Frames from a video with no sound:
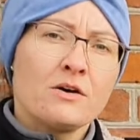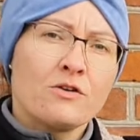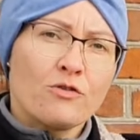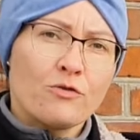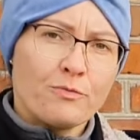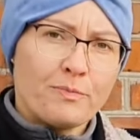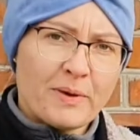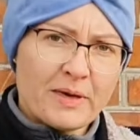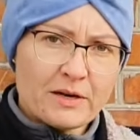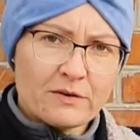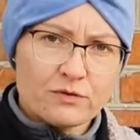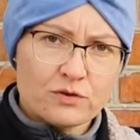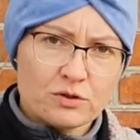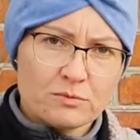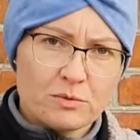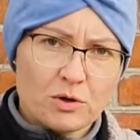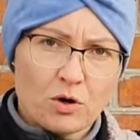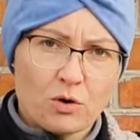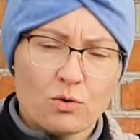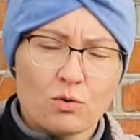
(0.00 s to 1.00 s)
w
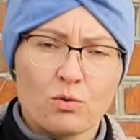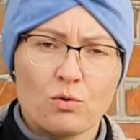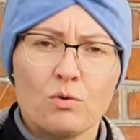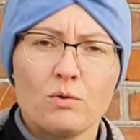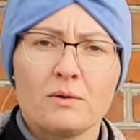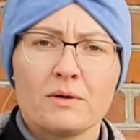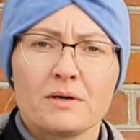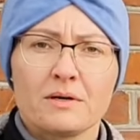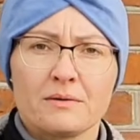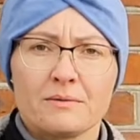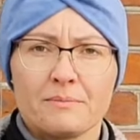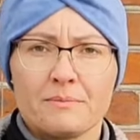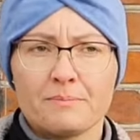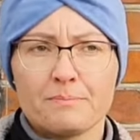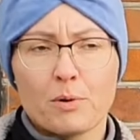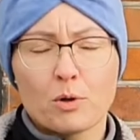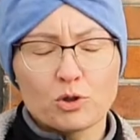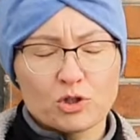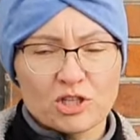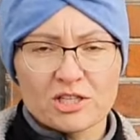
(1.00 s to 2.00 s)
pierwszym roku
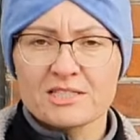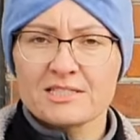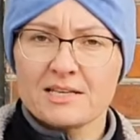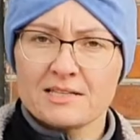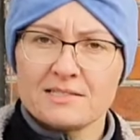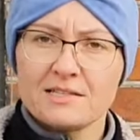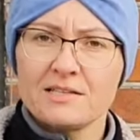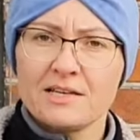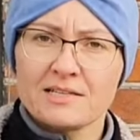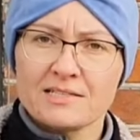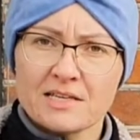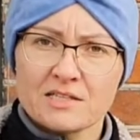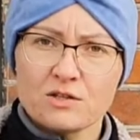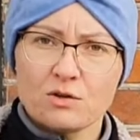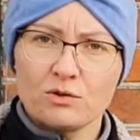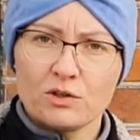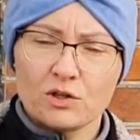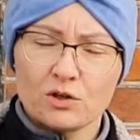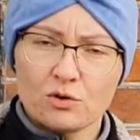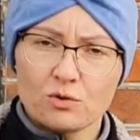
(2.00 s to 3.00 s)
podczas sadzenia
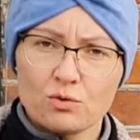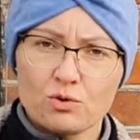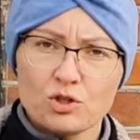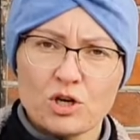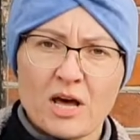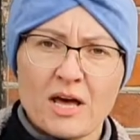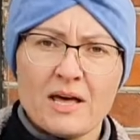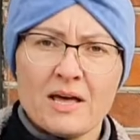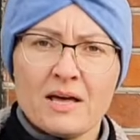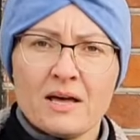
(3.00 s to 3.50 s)
sadzonek róż